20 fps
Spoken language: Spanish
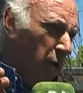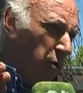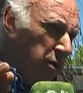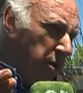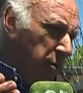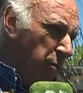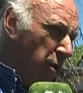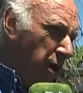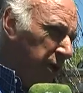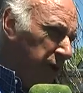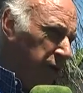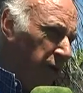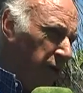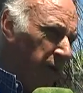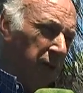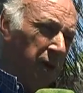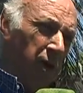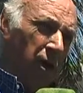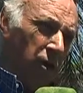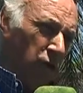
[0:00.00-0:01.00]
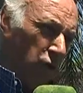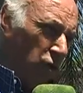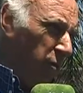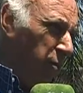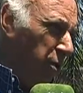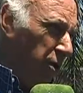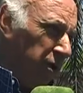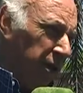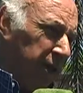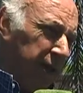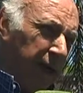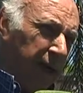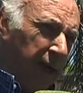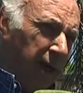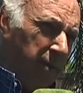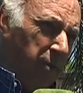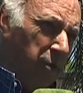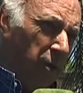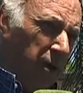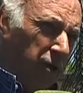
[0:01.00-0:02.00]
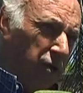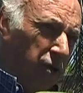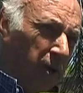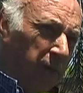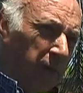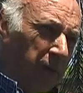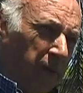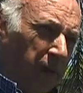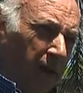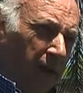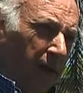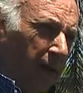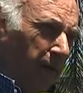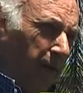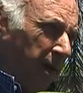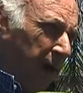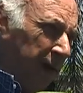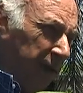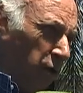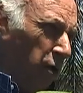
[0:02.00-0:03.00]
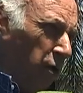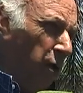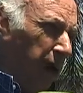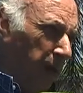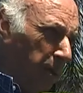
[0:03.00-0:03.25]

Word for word: un impuesto y un porcentaje de impuesto para hacer una obra